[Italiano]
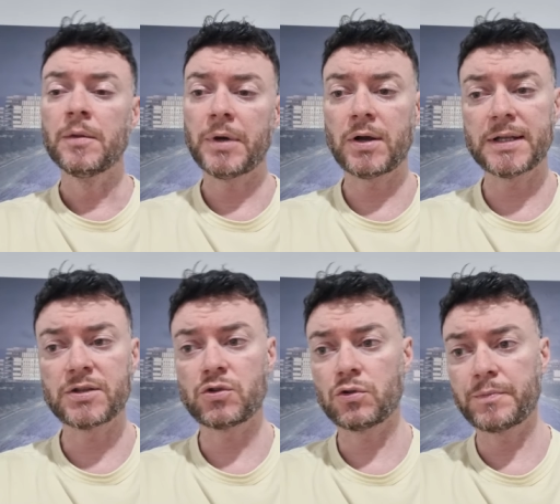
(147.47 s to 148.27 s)
però
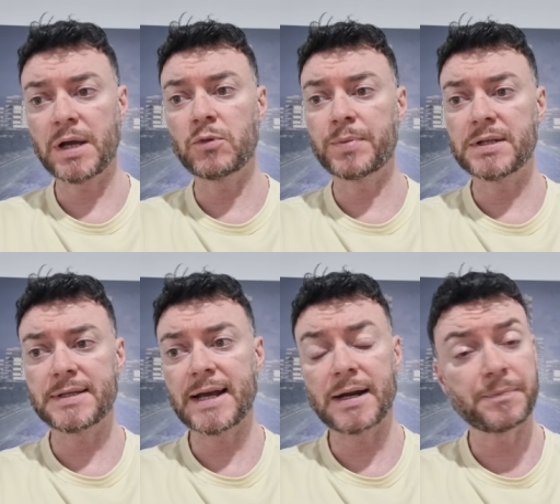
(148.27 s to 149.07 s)
adesso dobbiamo
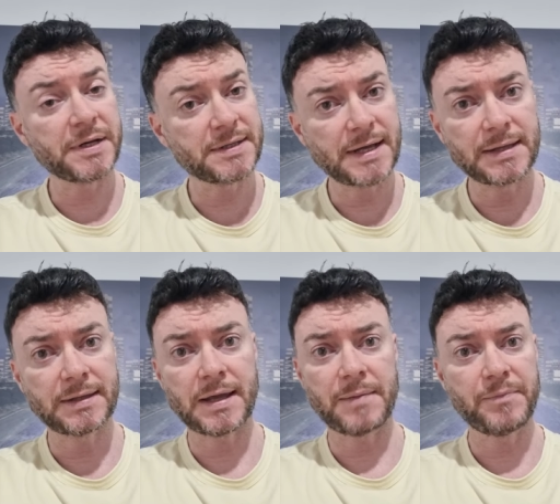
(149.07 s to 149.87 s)
pensare al
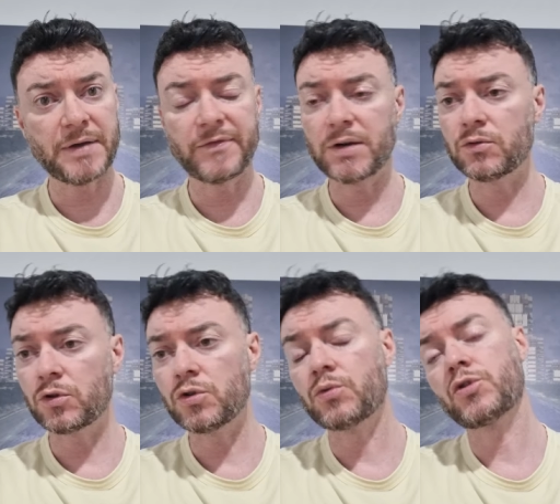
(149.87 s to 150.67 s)
presente e benvenuto
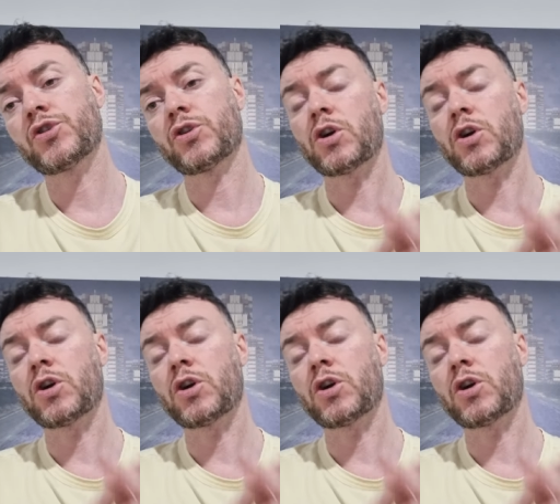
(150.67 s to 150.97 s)
Juric.